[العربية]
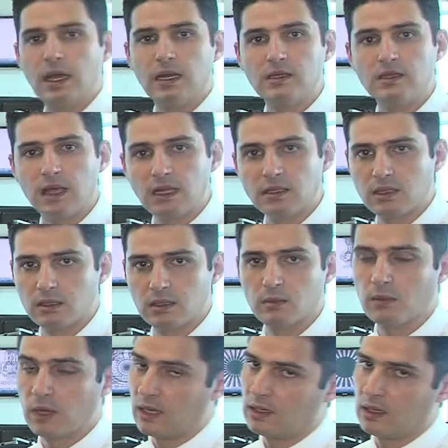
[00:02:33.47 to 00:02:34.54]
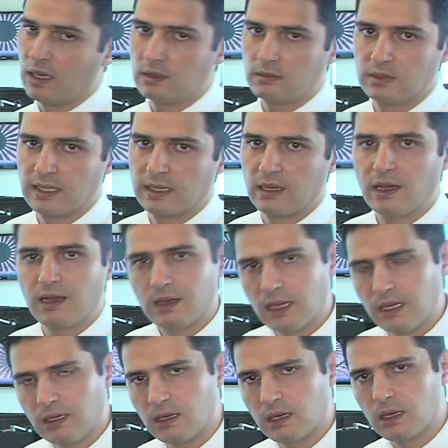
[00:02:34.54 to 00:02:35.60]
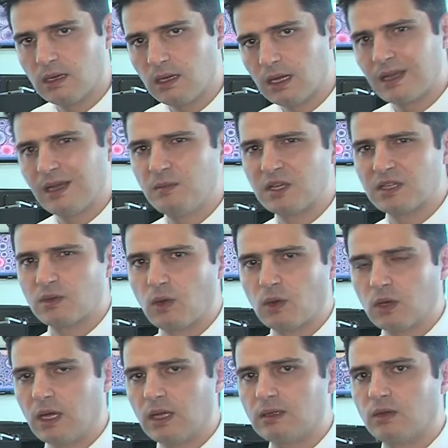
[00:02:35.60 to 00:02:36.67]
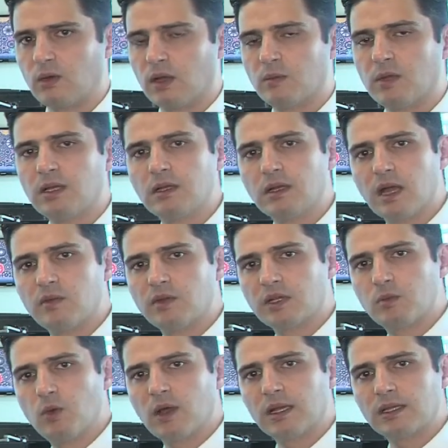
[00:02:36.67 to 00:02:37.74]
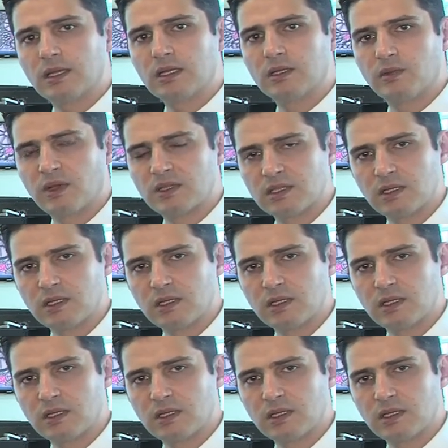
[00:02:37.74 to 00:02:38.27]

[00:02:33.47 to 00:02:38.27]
التي أتت على يعني على الاقل اقل من التوقعات نوعا ما انخفضت بواقع 3.2